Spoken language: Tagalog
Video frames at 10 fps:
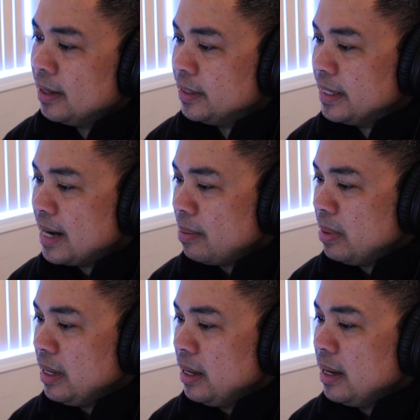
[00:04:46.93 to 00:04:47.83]

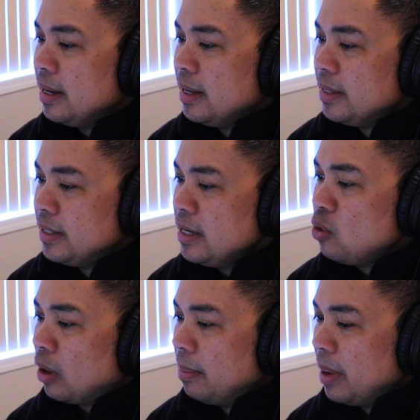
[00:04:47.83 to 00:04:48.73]
Sinabi,
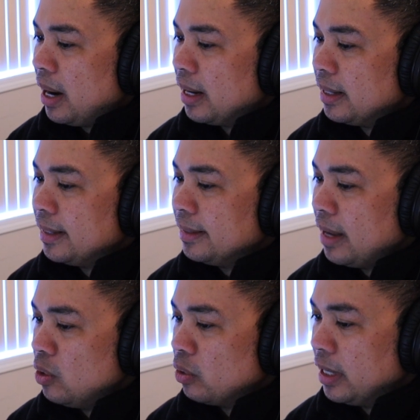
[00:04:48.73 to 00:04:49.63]
sino ka ba?
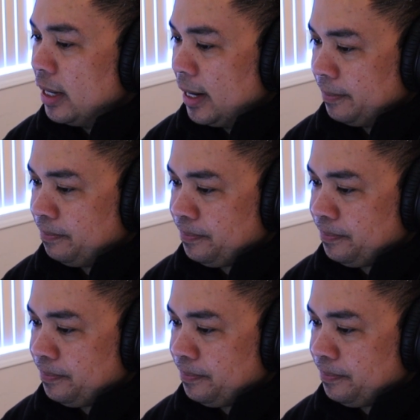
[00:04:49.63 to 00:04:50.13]
Tanong nila.